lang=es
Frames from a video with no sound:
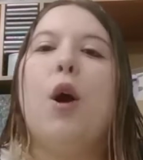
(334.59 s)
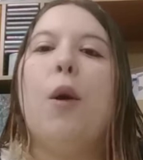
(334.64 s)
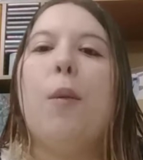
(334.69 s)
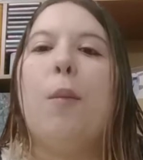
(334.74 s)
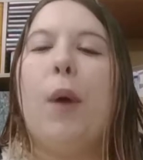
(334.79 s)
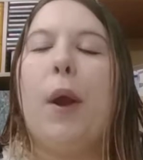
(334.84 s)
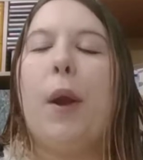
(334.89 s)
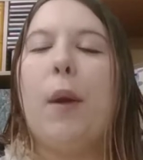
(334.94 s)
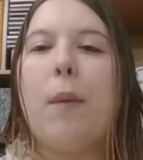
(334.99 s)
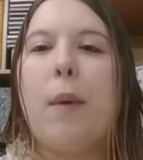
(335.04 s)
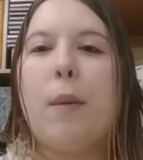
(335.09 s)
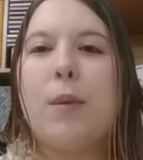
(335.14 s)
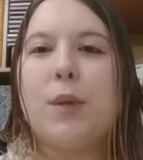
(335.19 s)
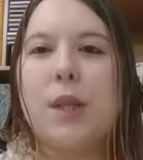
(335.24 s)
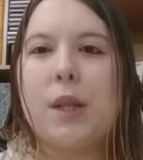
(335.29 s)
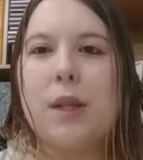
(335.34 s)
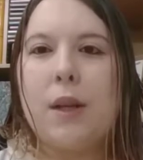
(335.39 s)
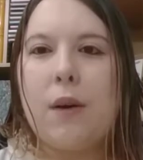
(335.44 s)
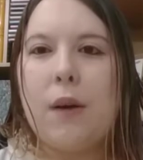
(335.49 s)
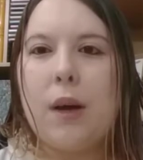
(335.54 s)
Bueno, vamos
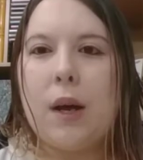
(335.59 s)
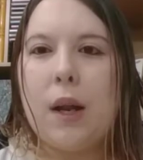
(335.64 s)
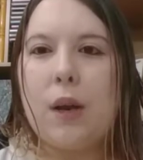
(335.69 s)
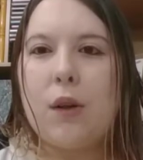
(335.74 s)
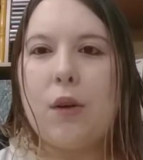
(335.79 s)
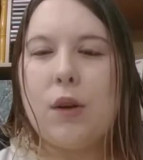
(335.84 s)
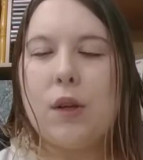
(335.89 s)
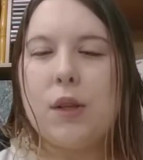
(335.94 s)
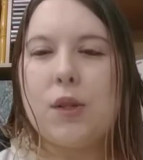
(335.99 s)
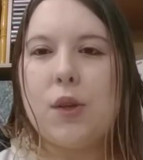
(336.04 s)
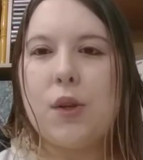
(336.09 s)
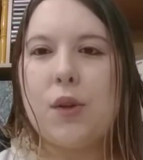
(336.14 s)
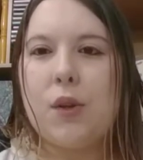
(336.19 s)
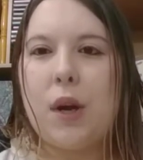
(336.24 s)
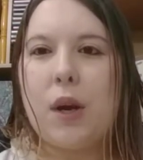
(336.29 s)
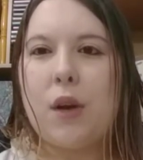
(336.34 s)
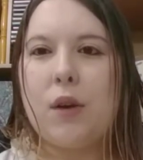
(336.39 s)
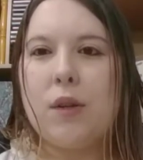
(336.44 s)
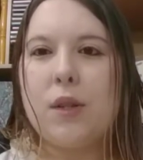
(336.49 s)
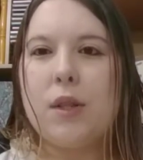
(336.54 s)
a trabajar con esos
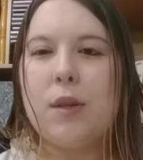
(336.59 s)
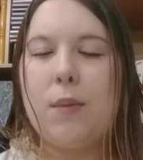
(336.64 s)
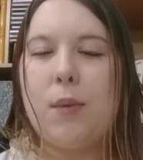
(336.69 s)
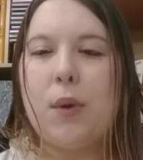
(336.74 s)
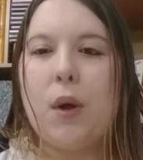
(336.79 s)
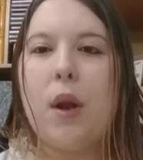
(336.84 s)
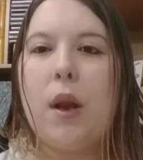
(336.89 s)
tres conceptos.